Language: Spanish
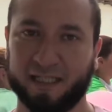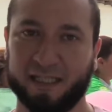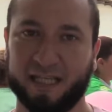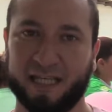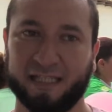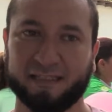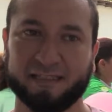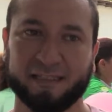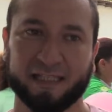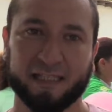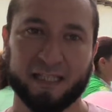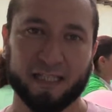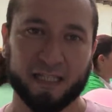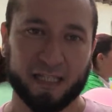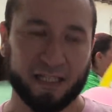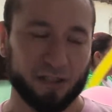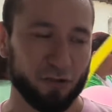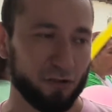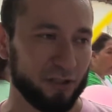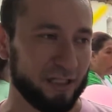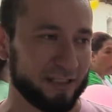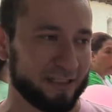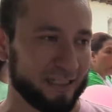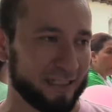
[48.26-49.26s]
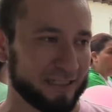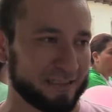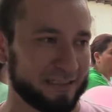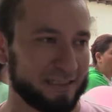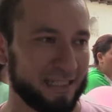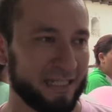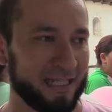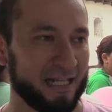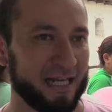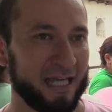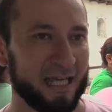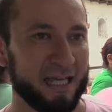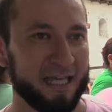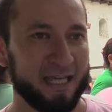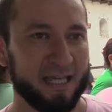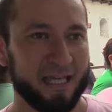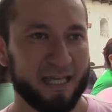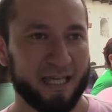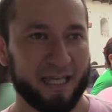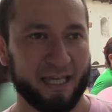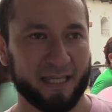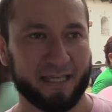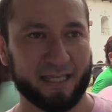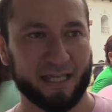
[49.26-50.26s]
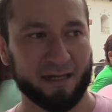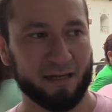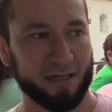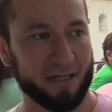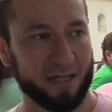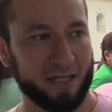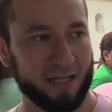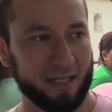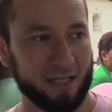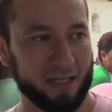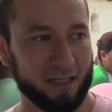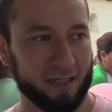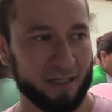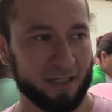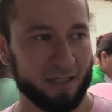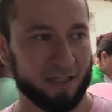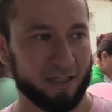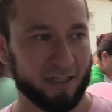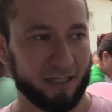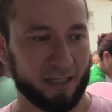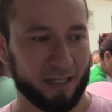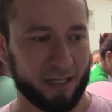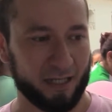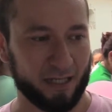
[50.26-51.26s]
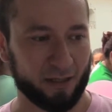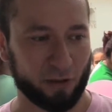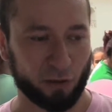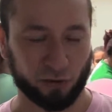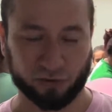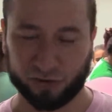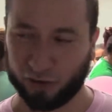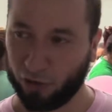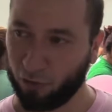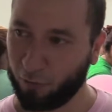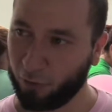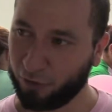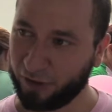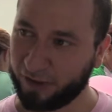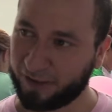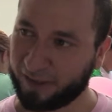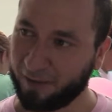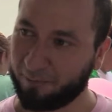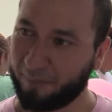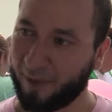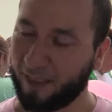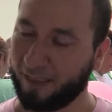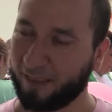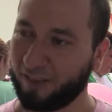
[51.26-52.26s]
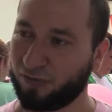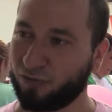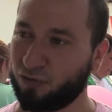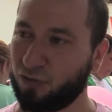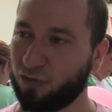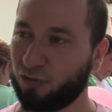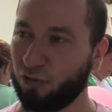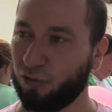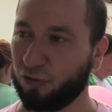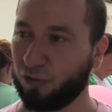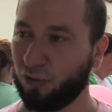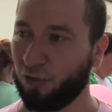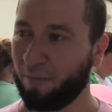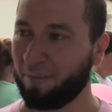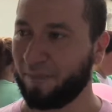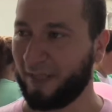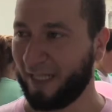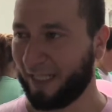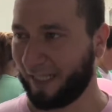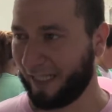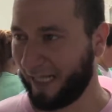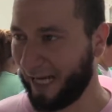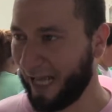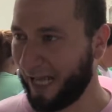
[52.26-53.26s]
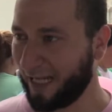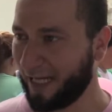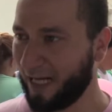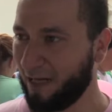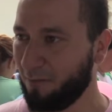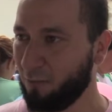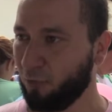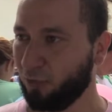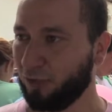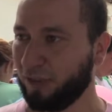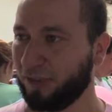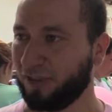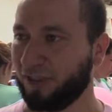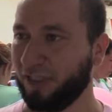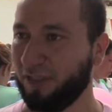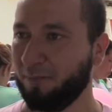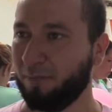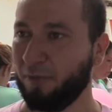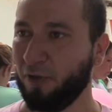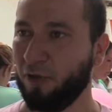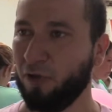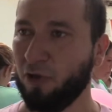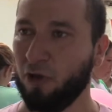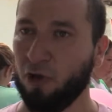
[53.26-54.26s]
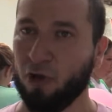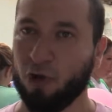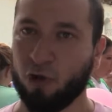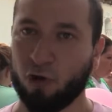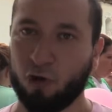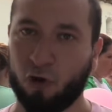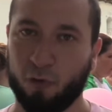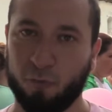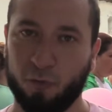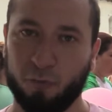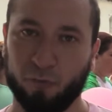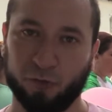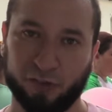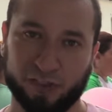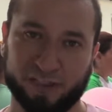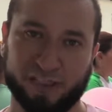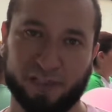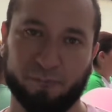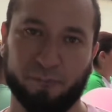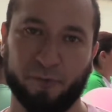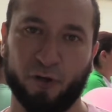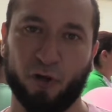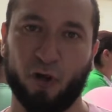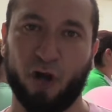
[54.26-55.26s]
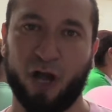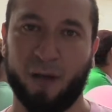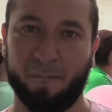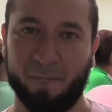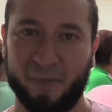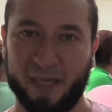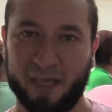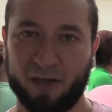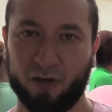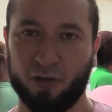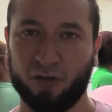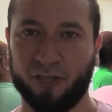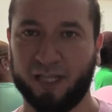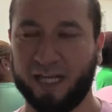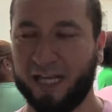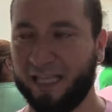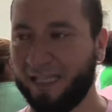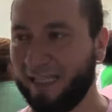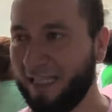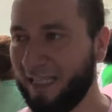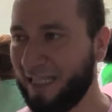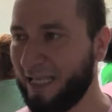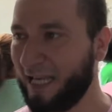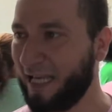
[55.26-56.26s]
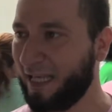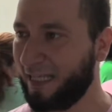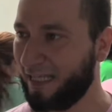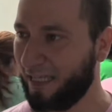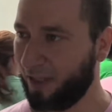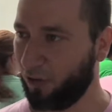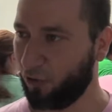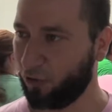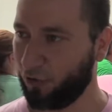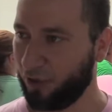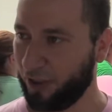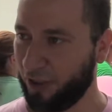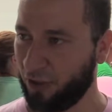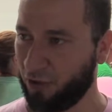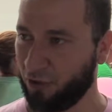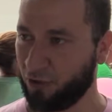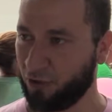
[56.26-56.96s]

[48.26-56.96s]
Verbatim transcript: de la Niñez y una tercera es que el, Consejo Municipal de Suchitoto declare al municipio como un municipio amigo de las niñas y de los